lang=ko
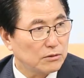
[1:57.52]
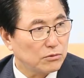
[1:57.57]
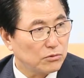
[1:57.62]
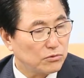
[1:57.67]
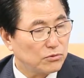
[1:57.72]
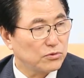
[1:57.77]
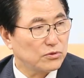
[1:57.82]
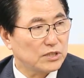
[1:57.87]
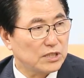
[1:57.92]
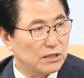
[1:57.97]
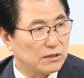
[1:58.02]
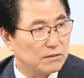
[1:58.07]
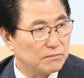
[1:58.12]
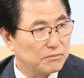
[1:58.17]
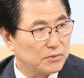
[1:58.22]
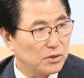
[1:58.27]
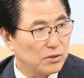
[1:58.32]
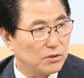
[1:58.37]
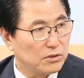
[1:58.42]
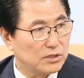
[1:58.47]
또
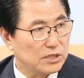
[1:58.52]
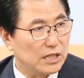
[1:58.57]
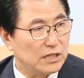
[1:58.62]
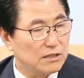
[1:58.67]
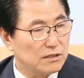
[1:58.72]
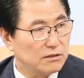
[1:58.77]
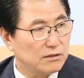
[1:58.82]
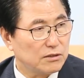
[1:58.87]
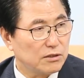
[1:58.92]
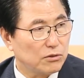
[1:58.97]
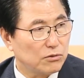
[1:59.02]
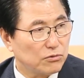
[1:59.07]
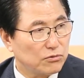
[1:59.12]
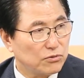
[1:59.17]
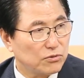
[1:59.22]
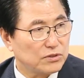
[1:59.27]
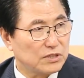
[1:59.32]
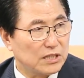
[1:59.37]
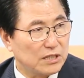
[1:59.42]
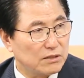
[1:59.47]
축산업도 자연 그대로
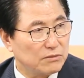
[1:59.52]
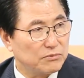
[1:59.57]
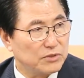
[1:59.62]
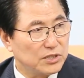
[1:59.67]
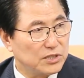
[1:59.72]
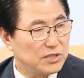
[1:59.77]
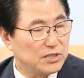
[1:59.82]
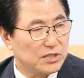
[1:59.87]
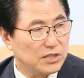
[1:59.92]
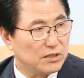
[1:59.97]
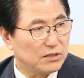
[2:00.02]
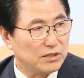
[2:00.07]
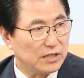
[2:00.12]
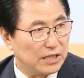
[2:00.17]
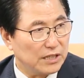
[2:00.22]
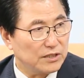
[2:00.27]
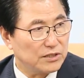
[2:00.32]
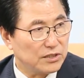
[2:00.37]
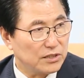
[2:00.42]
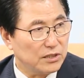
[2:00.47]
축산업을 실천을
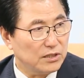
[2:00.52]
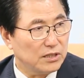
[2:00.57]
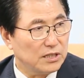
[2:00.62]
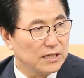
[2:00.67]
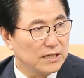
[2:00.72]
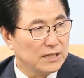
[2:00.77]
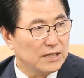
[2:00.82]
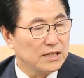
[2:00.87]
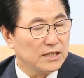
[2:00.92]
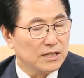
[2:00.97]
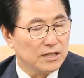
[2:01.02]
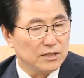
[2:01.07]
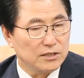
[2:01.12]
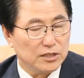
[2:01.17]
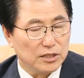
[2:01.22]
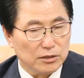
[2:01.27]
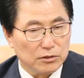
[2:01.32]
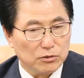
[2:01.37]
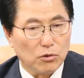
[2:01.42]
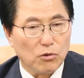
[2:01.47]
해서
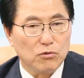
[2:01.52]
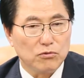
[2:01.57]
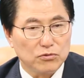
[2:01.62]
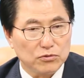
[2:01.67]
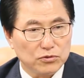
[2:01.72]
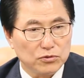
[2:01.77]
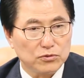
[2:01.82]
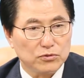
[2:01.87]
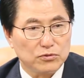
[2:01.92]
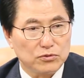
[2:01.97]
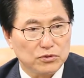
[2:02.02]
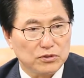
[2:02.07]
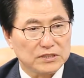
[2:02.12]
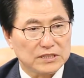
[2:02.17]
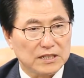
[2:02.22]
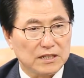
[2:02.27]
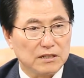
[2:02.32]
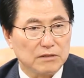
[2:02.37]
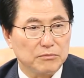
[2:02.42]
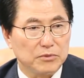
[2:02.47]
이제 농수
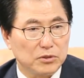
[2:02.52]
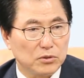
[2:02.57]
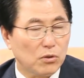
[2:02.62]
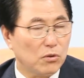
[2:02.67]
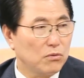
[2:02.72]
축산업이